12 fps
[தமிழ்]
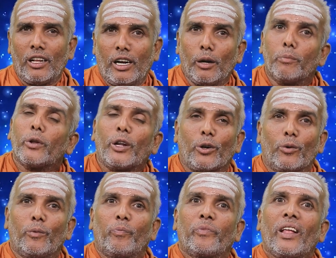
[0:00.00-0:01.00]
தான் நடுப்பில்
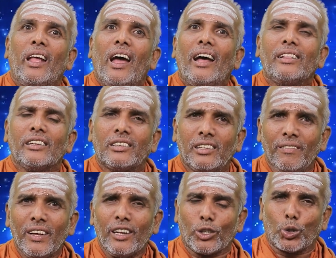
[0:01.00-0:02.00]
இருக்கும் அந்த
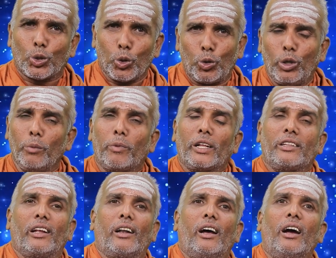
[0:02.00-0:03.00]
சிவனை சுற்றி
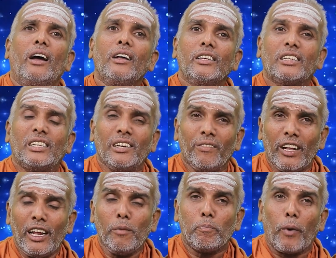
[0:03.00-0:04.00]
பார்த்தீங்கன்னா
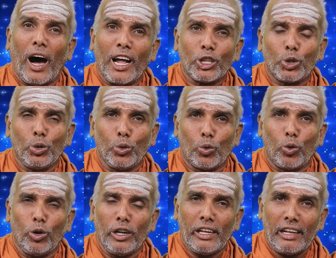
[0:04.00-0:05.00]
சிவனை பார்த்து
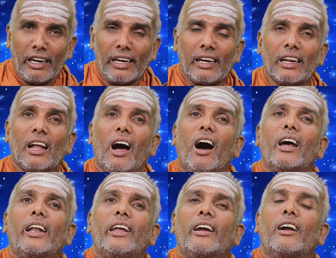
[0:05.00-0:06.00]
கொண்டு இருக்கிற
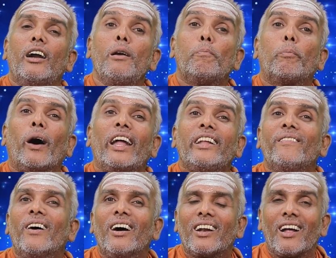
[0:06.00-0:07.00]
ஆலயங்கள்
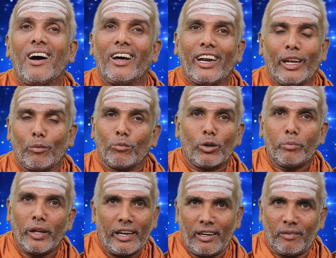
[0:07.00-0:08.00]
பரிவார ஆலயம்னு
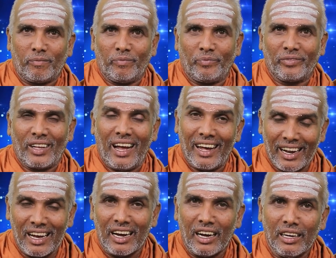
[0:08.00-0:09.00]
பேர்
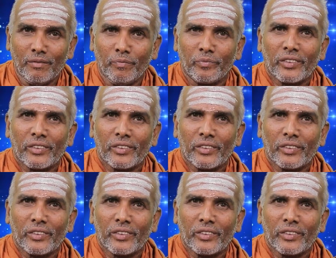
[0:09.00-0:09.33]
ஆனால்